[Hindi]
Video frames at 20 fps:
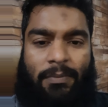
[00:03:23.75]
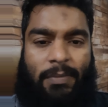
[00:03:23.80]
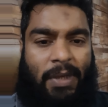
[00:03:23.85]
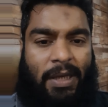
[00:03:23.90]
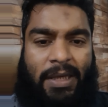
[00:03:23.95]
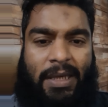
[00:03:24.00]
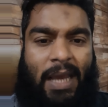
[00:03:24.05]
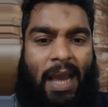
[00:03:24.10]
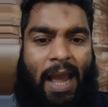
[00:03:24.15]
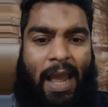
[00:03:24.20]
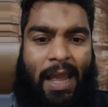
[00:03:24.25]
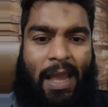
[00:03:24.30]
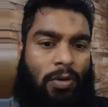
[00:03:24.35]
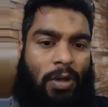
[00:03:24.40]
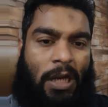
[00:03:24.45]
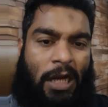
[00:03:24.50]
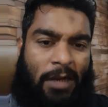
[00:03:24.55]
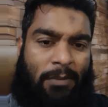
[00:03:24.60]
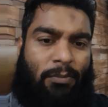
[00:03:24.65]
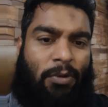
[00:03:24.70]
ये क्या है
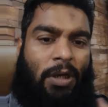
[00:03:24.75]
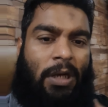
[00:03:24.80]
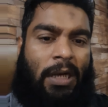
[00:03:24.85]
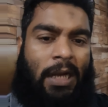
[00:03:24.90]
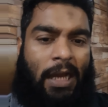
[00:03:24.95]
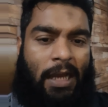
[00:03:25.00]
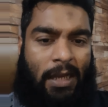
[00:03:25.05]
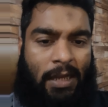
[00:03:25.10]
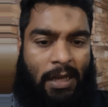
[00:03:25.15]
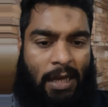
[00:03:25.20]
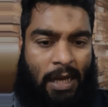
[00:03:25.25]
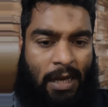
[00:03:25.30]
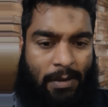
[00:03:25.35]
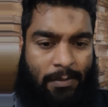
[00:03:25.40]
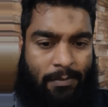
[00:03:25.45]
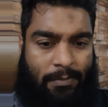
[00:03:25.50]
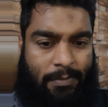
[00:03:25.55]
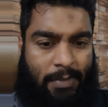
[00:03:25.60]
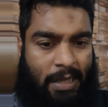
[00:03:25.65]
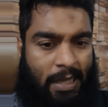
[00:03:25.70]
यार अलहमदिल्ला
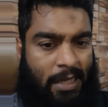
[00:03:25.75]
हम